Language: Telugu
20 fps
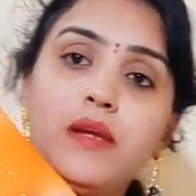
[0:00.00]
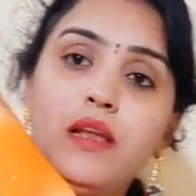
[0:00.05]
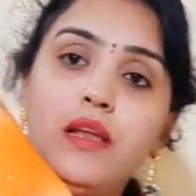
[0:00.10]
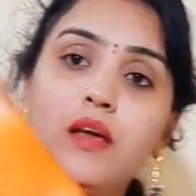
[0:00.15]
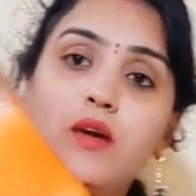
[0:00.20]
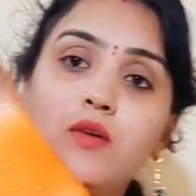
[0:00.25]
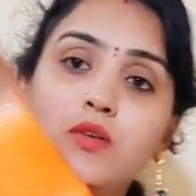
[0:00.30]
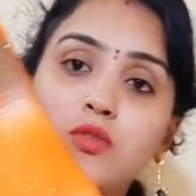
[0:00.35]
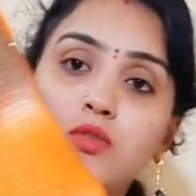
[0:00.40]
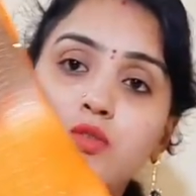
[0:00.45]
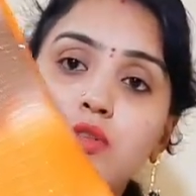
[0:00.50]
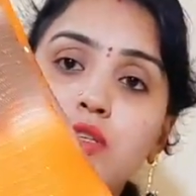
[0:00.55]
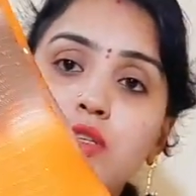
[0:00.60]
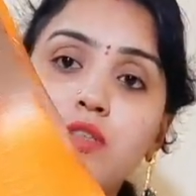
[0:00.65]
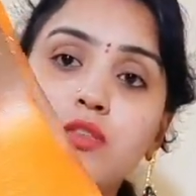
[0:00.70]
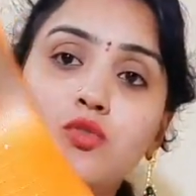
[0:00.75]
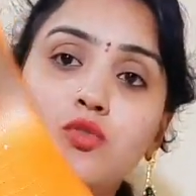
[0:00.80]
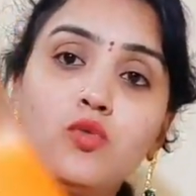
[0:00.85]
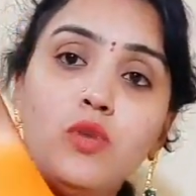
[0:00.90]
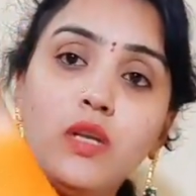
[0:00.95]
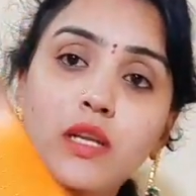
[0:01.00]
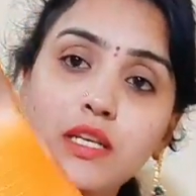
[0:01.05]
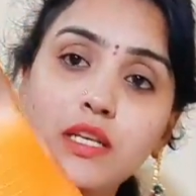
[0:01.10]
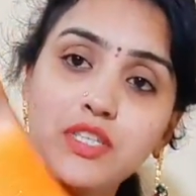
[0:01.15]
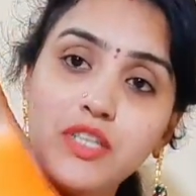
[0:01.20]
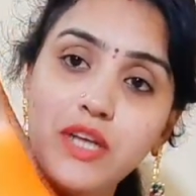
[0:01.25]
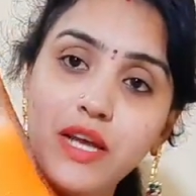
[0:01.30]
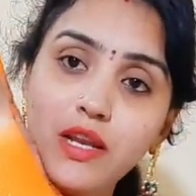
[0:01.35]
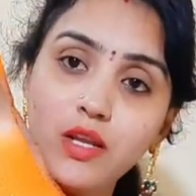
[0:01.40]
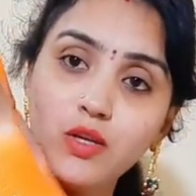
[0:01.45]
ఇలా వస్తుంది చూడండి
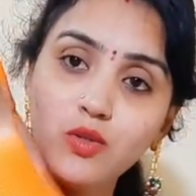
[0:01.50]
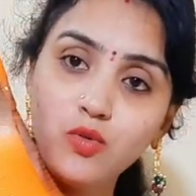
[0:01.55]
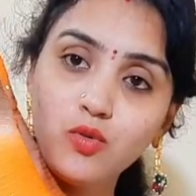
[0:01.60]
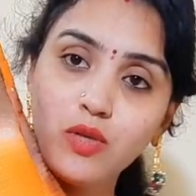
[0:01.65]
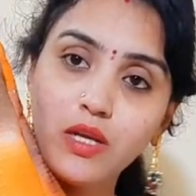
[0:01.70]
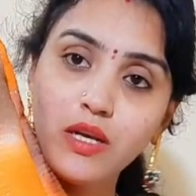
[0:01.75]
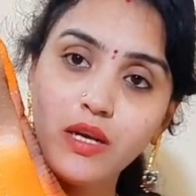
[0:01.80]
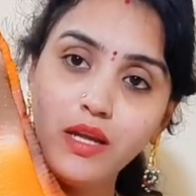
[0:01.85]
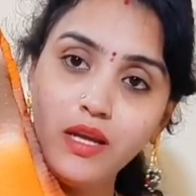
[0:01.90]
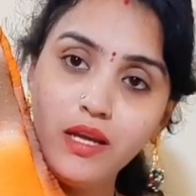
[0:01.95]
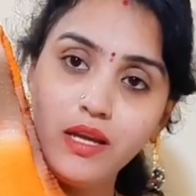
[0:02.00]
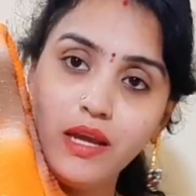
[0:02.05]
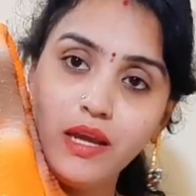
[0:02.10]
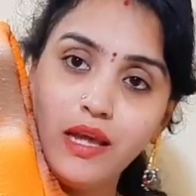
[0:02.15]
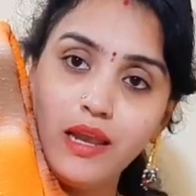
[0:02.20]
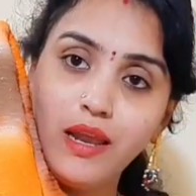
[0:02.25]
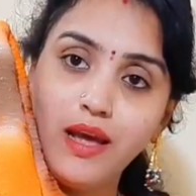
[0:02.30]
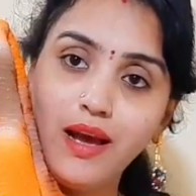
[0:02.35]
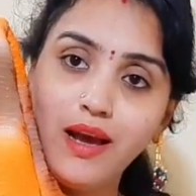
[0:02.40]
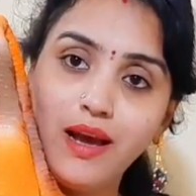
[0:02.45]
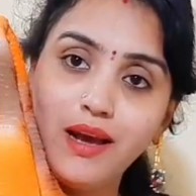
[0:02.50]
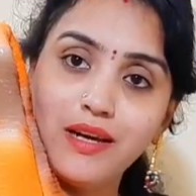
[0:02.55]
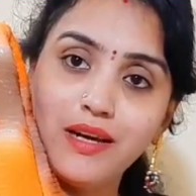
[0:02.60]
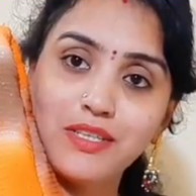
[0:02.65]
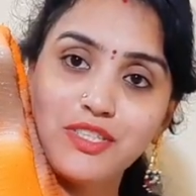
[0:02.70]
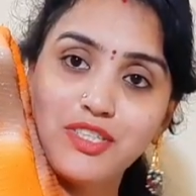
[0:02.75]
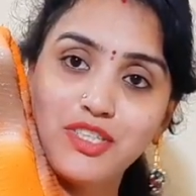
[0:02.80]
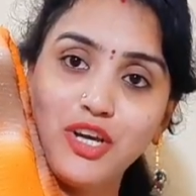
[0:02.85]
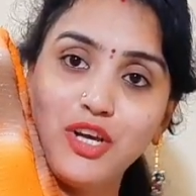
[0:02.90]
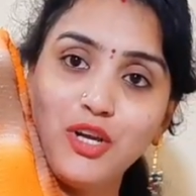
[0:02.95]
షైనింగ్ చూడండి ఎలా
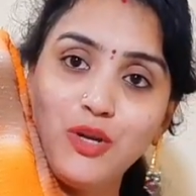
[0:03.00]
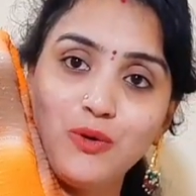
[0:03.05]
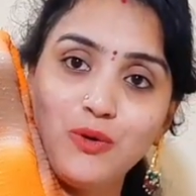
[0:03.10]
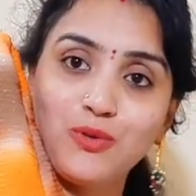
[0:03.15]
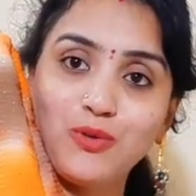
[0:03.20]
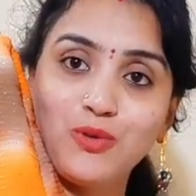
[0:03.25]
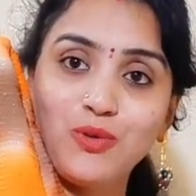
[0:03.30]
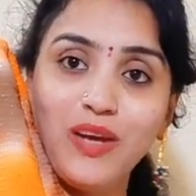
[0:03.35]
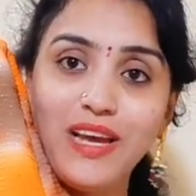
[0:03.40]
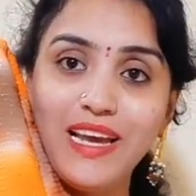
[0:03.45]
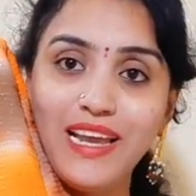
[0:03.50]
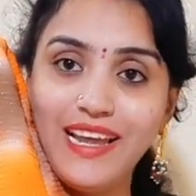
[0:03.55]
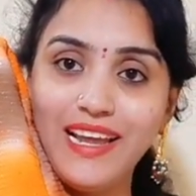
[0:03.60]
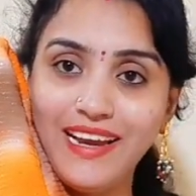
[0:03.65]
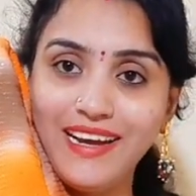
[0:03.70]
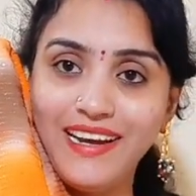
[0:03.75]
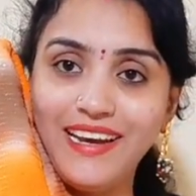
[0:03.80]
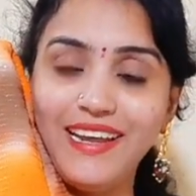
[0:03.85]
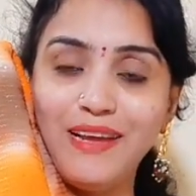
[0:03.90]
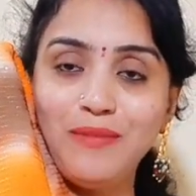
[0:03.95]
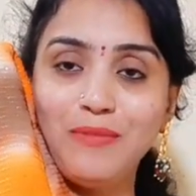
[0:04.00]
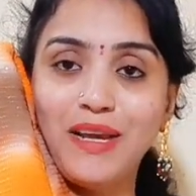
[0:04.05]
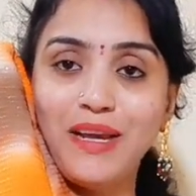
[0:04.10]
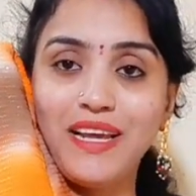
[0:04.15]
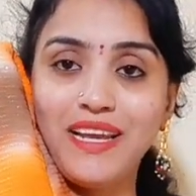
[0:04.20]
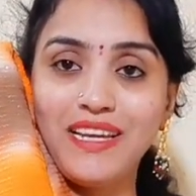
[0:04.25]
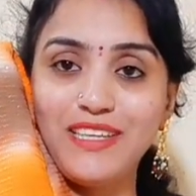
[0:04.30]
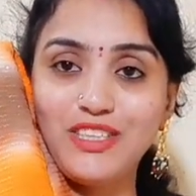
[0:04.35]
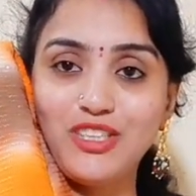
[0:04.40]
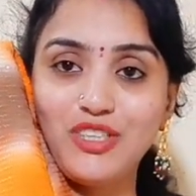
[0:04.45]
షైన్ అవుతుందో ఎలా అంటే
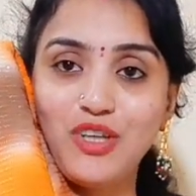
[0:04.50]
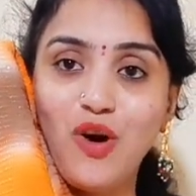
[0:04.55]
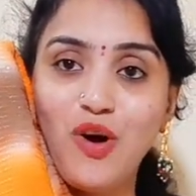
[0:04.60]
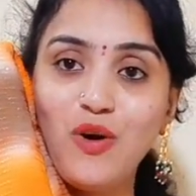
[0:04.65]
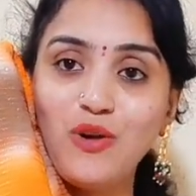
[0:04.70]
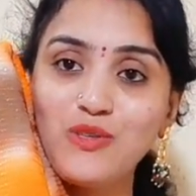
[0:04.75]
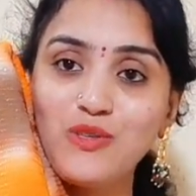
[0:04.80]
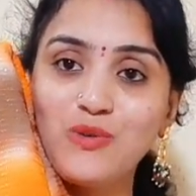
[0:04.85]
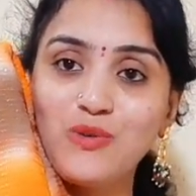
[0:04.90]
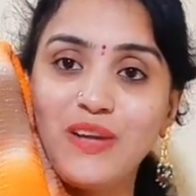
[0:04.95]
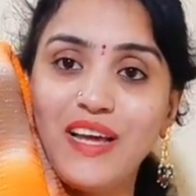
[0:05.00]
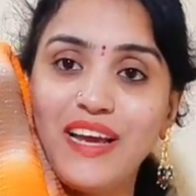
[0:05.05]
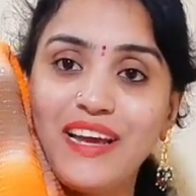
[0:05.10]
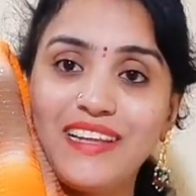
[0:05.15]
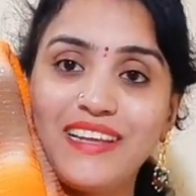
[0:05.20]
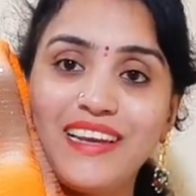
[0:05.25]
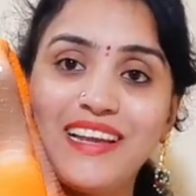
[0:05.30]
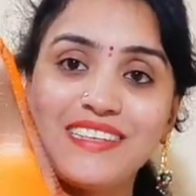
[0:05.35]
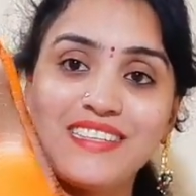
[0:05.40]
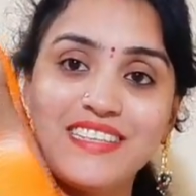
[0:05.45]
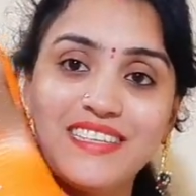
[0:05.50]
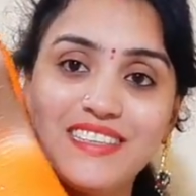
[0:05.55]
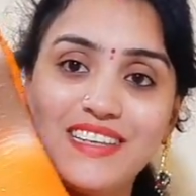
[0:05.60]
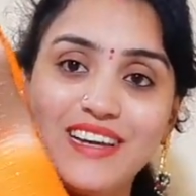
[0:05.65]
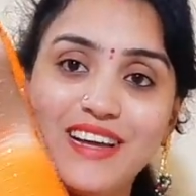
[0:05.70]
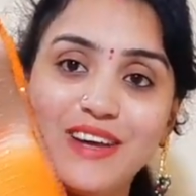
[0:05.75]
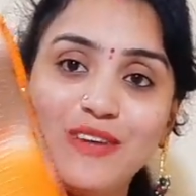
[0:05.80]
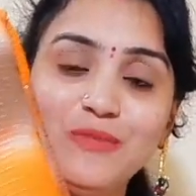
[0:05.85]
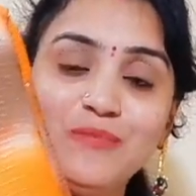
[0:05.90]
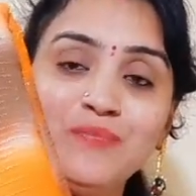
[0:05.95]
మనకి స్టార్స్ ఉంటాయి కదా
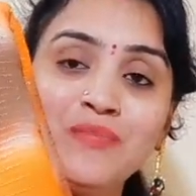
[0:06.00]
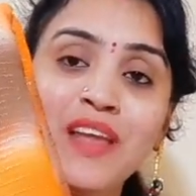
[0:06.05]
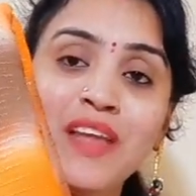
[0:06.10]
నక్షత్రాలు